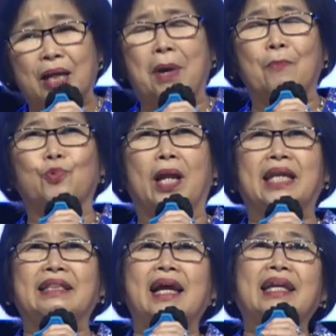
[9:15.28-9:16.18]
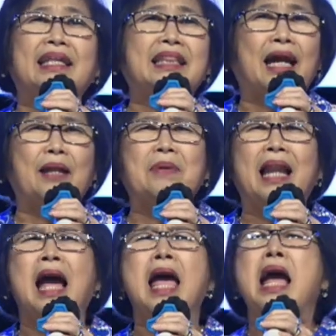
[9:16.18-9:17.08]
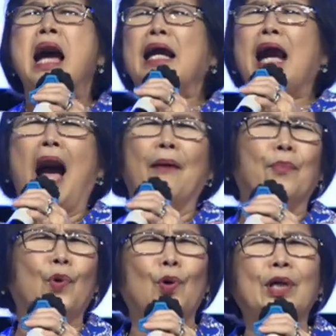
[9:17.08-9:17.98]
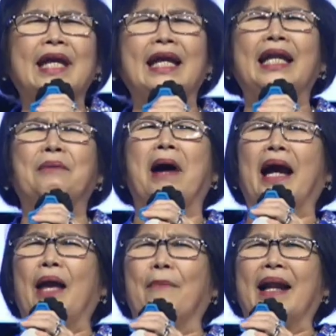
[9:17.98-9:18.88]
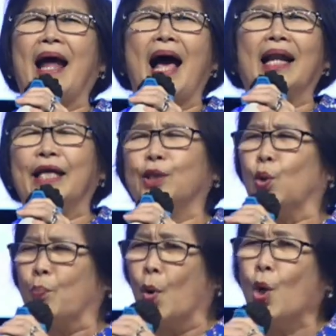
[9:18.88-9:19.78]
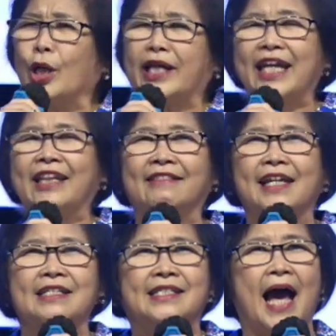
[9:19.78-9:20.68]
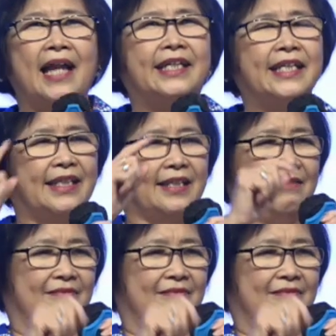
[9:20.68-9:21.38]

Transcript: kemampuan kita. Kita akan bilang enggak mungkin bagaimana hal itu mungkin terjadi.